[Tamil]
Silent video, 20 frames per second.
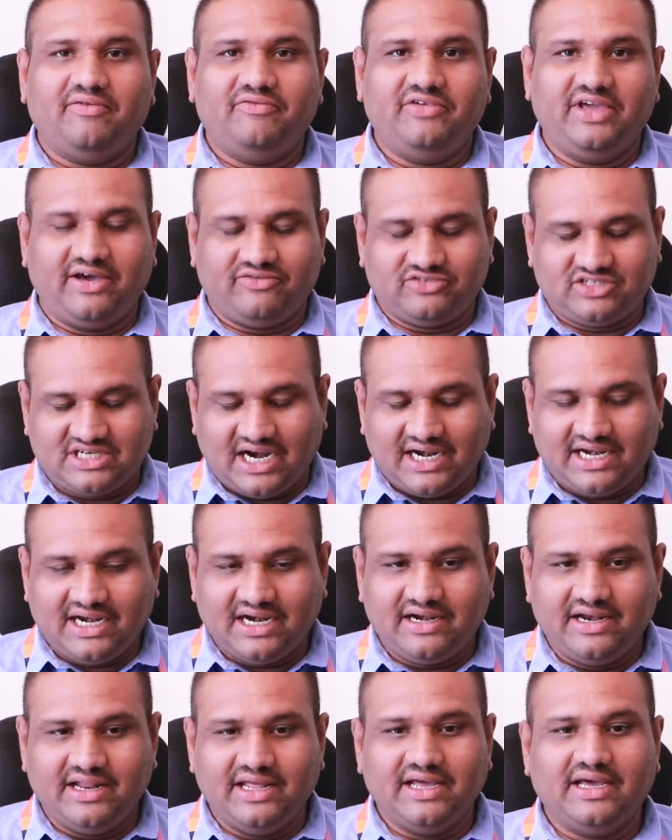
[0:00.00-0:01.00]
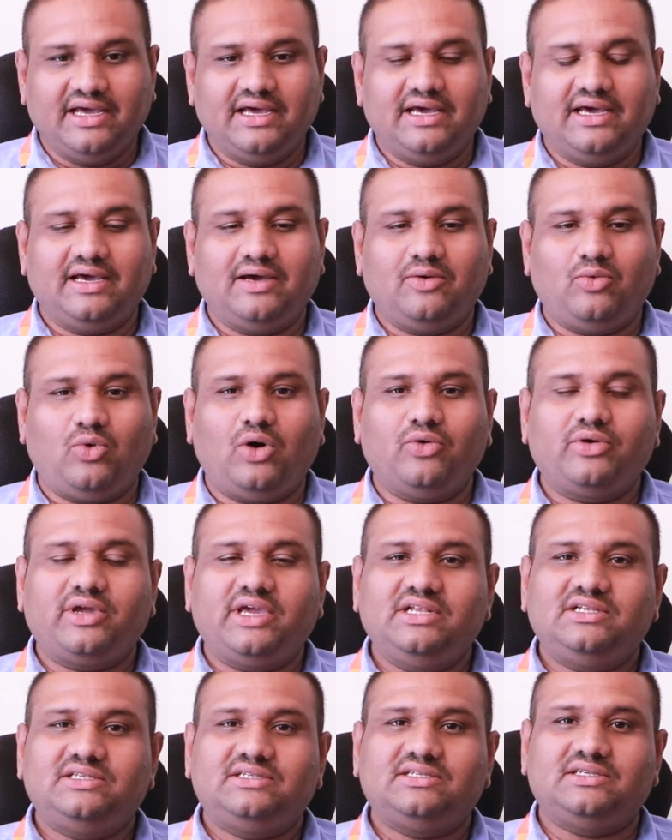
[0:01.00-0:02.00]
வி ஹவ் ஸ்டார்டட் வாவ்
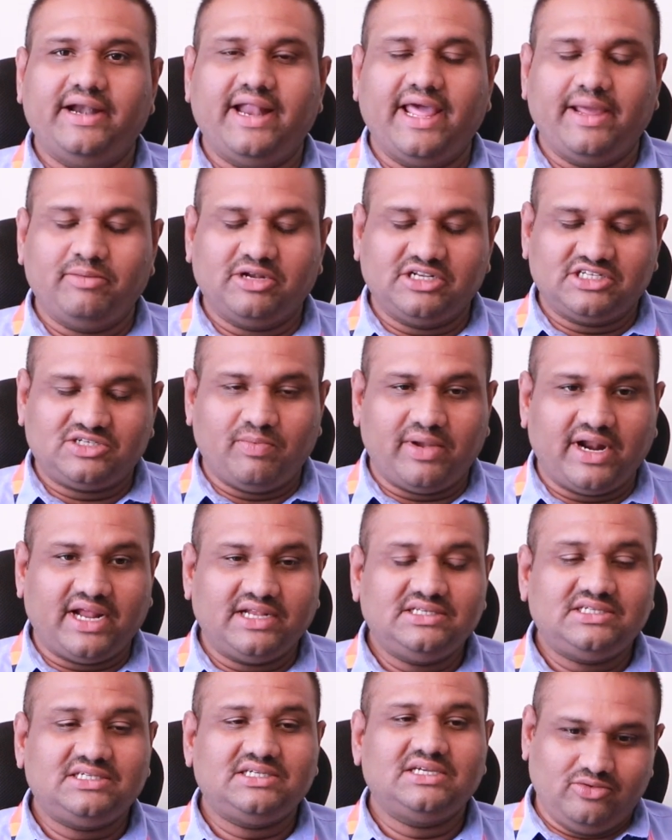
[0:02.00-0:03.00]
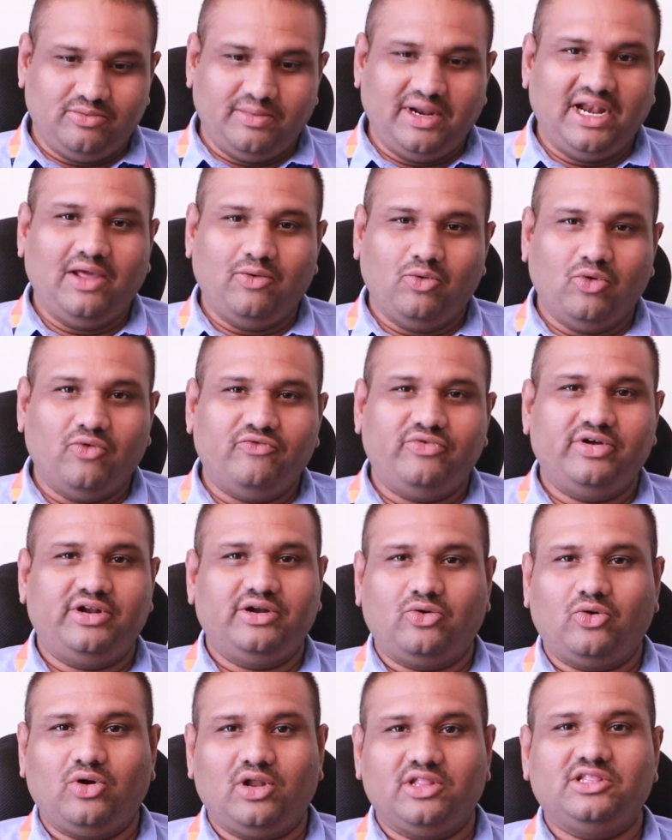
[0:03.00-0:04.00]
கிட்ஸ் டைமண்ட்ஸ் பிரான்ச் உண்மையிலே
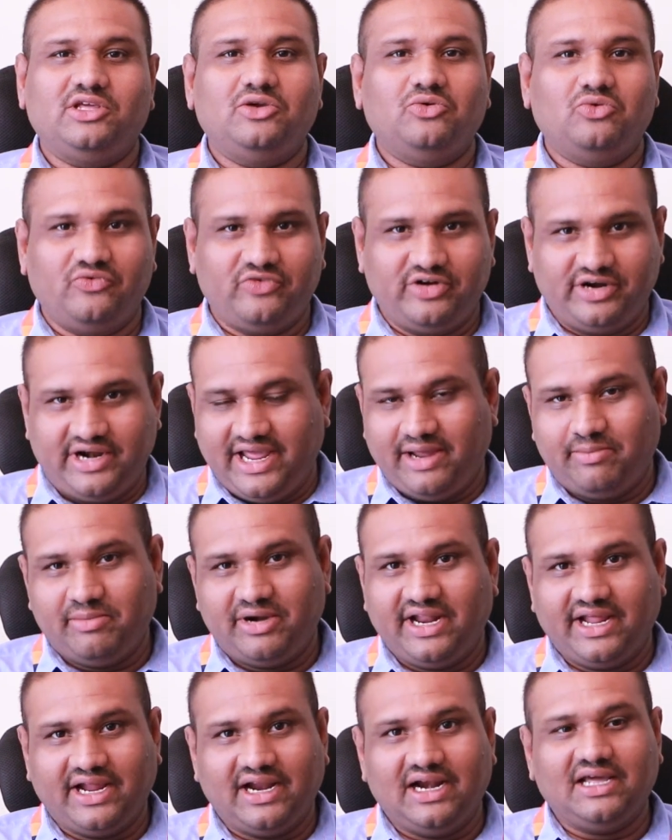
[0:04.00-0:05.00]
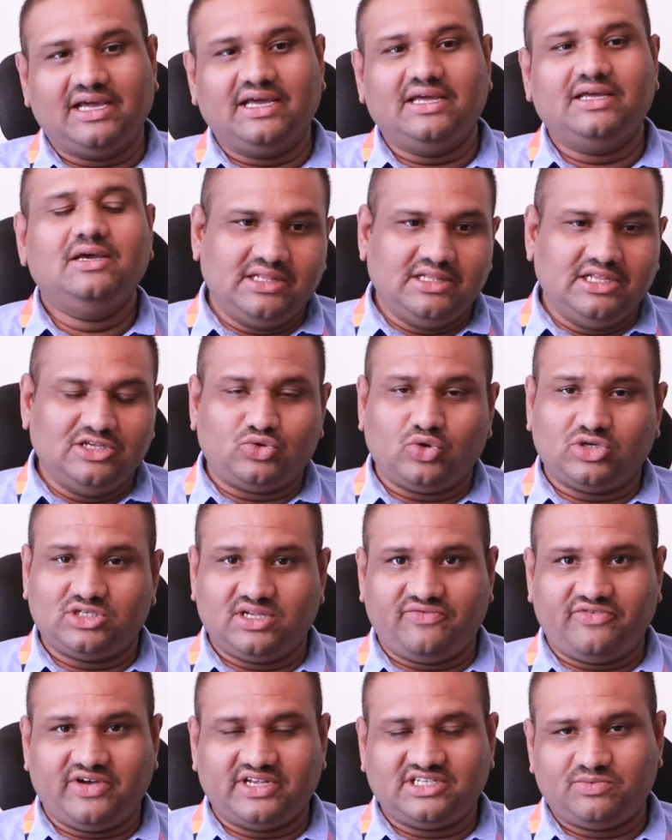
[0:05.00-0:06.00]
ஒவ்வொரு குழந்தையும் ஒவ்வொரு டைமண்ட் எங்களுக்கு திஸ்
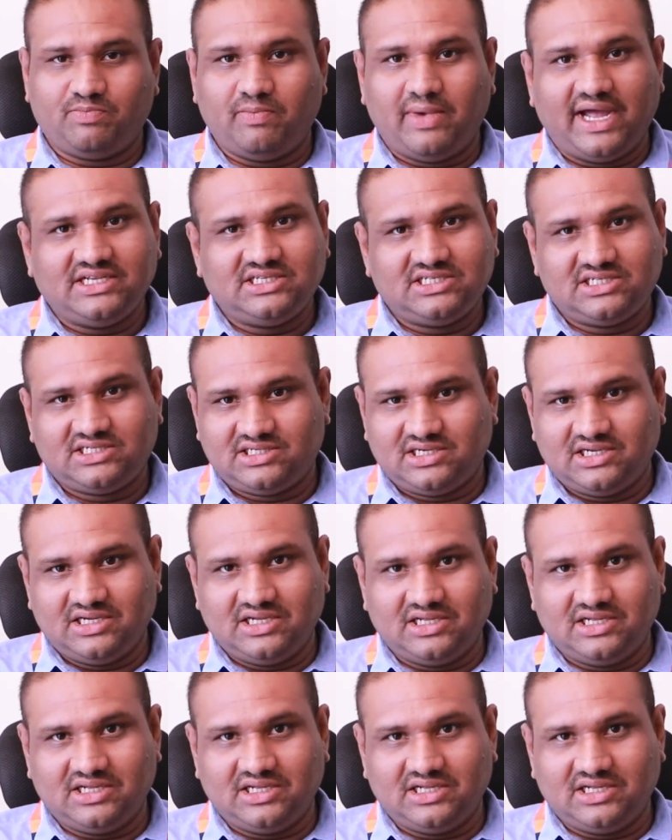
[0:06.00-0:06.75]
வாஸ் அ ஃபர்ஸ்ட் பேட்ச்